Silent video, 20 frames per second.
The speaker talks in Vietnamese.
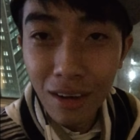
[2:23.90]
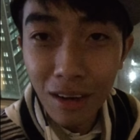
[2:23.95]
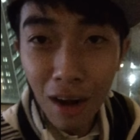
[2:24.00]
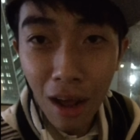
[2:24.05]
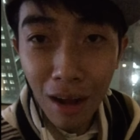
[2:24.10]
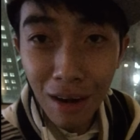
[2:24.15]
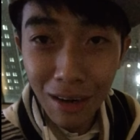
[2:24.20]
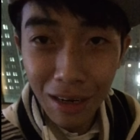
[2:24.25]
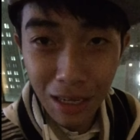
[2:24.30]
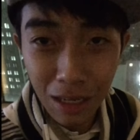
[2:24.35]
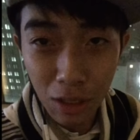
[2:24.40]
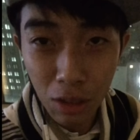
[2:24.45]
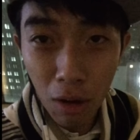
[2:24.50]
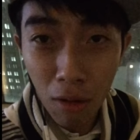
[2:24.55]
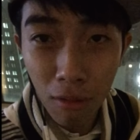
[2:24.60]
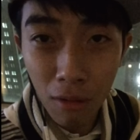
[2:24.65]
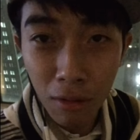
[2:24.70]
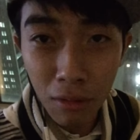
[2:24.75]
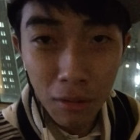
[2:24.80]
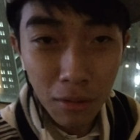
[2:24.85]
lên là
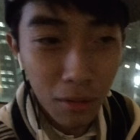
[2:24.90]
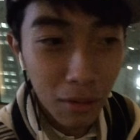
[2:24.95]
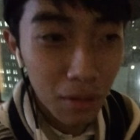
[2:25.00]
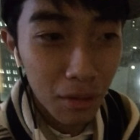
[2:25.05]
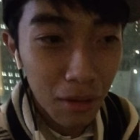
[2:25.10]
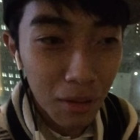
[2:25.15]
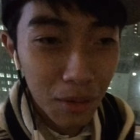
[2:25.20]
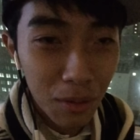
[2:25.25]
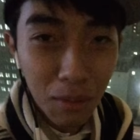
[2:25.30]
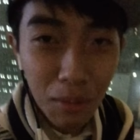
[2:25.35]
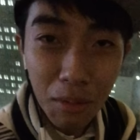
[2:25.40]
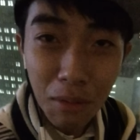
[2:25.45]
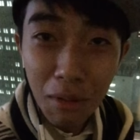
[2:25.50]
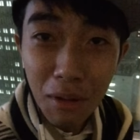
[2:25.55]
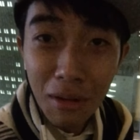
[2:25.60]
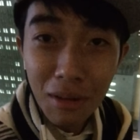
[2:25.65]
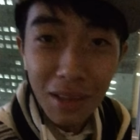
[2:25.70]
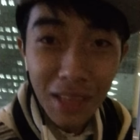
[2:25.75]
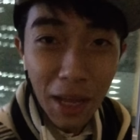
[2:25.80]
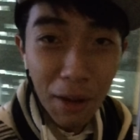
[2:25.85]
chỗ
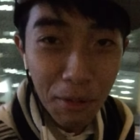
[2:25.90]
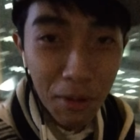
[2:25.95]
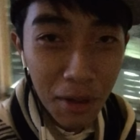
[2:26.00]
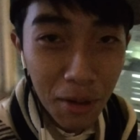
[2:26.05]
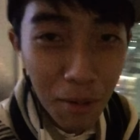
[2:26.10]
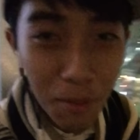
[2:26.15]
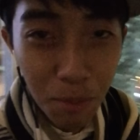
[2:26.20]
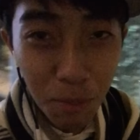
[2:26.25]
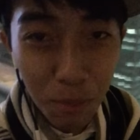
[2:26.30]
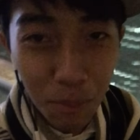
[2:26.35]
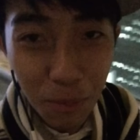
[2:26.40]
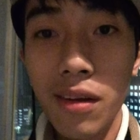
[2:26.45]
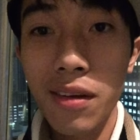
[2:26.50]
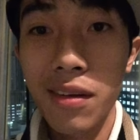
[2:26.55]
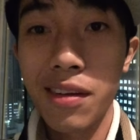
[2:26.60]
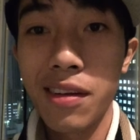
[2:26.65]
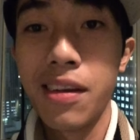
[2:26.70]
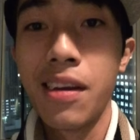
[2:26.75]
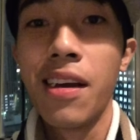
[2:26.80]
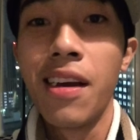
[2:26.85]
tèo chân cúc
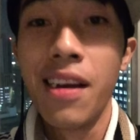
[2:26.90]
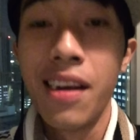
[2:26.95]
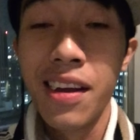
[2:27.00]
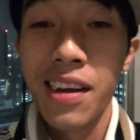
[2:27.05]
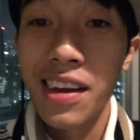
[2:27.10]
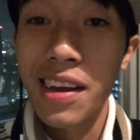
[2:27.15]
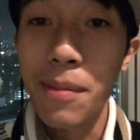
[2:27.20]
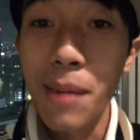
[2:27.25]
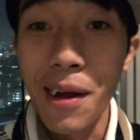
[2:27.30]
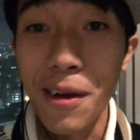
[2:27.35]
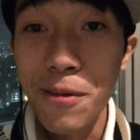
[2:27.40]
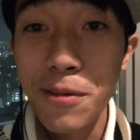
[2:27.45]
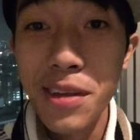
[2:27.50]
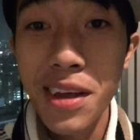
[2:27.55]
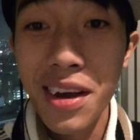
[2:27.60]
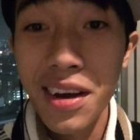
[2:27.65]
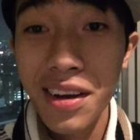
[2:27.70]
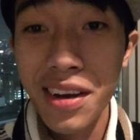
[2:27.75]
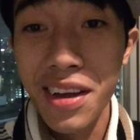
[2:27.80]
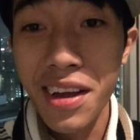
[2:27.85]
các bạn có
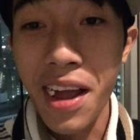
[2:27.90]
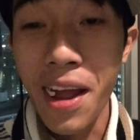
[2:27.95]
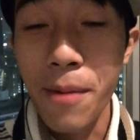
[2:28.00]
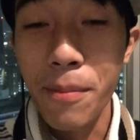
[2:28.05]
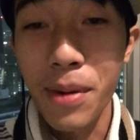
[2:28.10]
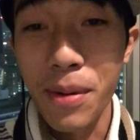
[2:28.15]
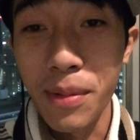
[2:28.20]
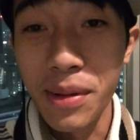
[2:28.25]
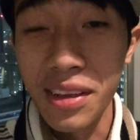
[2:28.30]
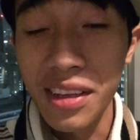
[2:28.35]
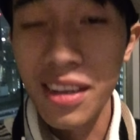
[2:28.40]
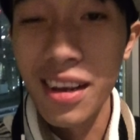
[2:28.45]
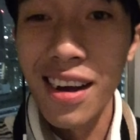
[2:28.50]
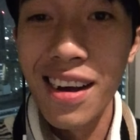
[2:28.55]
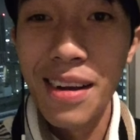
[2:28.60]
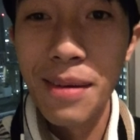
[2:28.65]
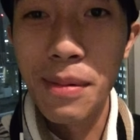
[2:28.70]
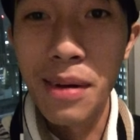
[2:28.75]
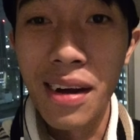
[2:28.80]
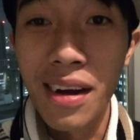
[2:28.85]
nhớ cái game mà mình
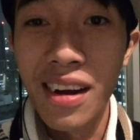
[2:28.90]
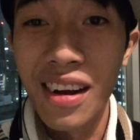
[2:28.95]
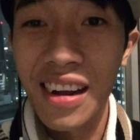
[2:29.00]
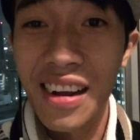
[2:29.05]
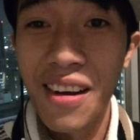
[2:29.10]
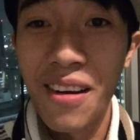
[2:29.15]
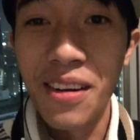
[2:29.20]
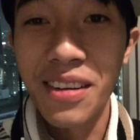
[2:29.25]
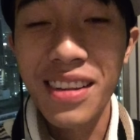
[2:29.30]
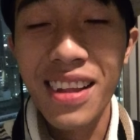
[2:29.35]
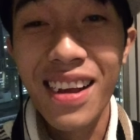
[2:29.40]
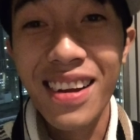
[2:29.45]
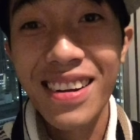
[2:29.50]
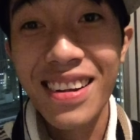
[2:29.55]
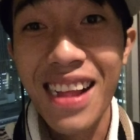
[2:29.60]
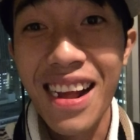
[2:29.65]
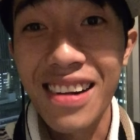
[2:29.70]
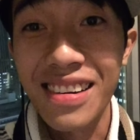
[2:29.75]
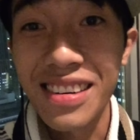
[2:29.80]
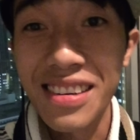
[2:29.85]
chơi mà nó thật
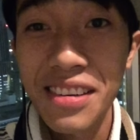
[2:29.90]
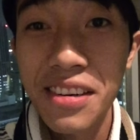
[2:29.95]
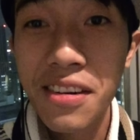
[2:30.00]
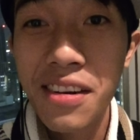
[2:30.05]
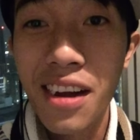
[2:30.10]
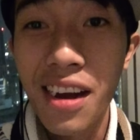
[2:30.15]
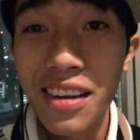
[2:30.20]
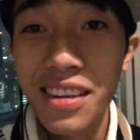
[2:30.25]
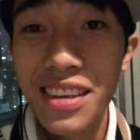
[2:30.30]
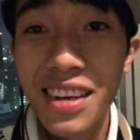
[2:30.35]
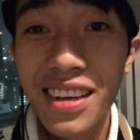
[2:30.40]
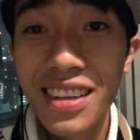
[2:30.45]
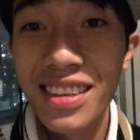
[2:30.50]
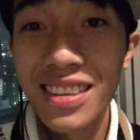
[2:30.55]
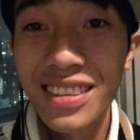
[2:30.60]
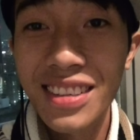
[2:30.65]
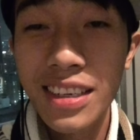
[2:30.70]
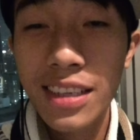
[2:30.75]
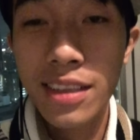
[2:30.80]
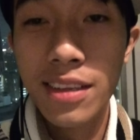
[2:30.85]
ra nó ở
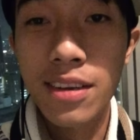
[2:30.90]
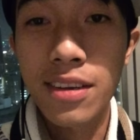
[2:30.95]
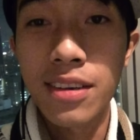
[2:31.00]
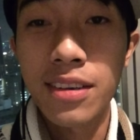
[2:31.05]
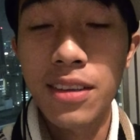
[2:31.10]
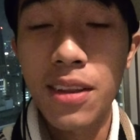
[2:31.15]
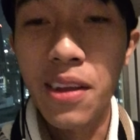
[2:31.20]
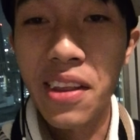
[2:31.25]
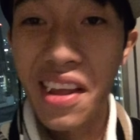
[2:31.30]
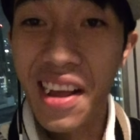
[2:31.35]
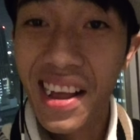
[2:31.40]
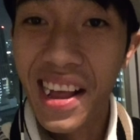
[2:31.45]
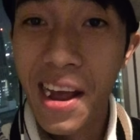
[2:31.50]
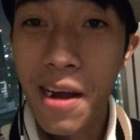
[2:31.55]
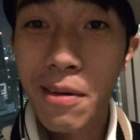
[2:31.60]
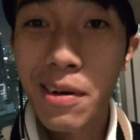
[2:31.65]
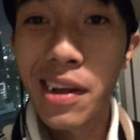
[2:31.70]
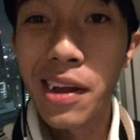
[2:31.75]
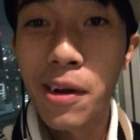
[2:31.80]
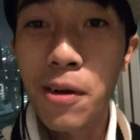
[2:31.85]
trên cái tòa, tòa nhà
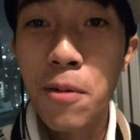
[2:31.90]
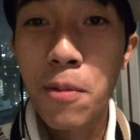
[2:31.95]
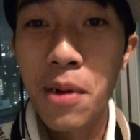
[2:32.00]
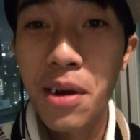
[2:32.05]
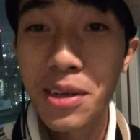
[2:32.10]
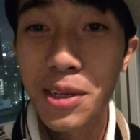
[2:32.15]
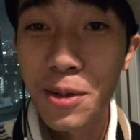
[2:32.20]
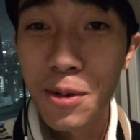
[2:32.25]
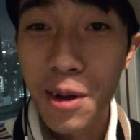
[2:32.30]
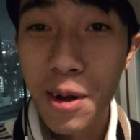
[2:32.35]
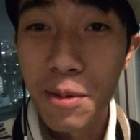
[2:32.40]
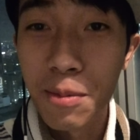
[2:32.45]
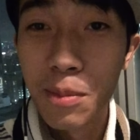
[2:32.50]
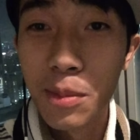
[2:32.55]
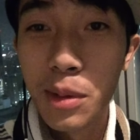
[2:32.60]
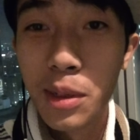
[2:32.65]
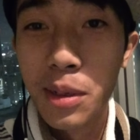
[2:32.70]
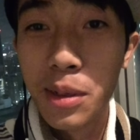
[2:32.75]
cao này em cũng cất xuống không